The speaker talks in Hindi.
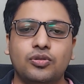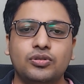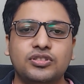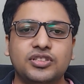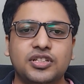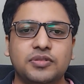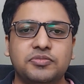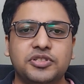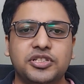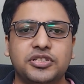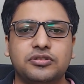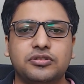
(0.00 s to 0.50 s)

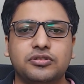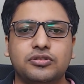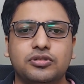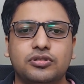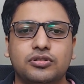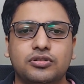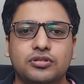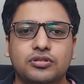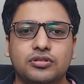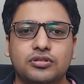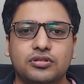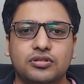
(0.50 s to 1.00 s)
उन सब चीज़ों
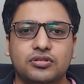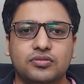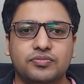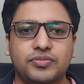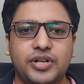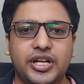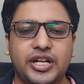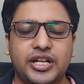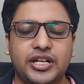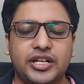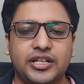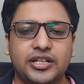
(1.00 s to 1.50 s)
को
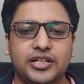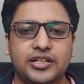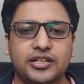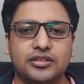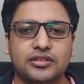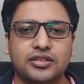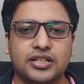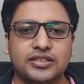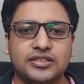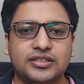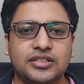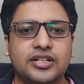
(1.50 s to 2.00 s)

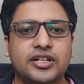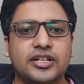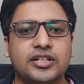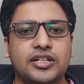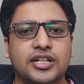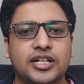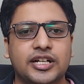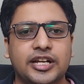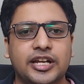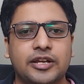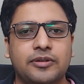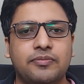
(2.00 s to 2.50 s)
मैं कंसिडर
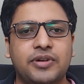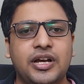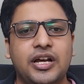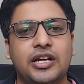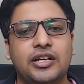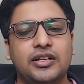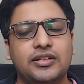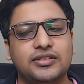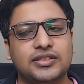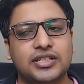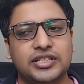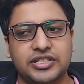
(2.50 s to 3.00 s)
करके
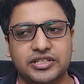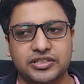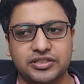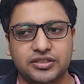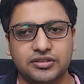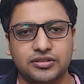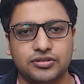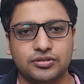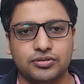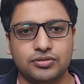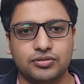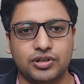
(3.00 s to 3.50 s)
मैं
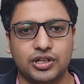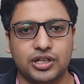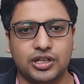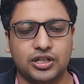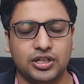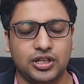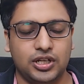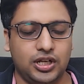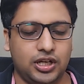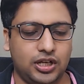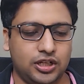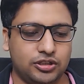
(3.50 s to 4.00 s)
सजेशंस दूंगा
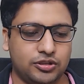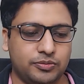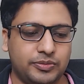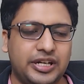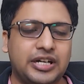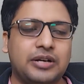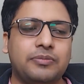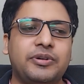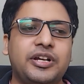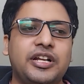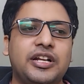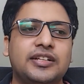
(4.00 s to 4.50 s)
तो
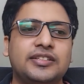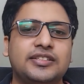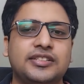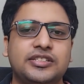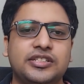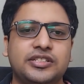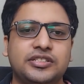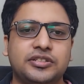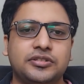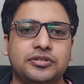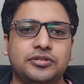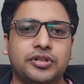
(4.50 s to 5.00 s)
मेरा पहला
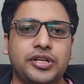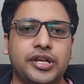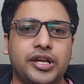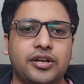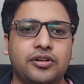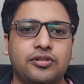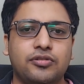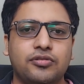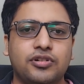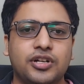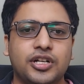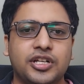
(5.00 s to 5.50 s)
सजेशन तो
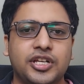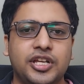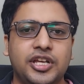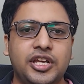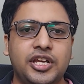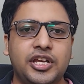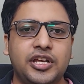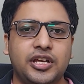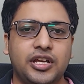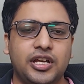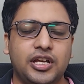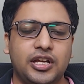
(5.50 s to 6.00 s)
ये होगा कि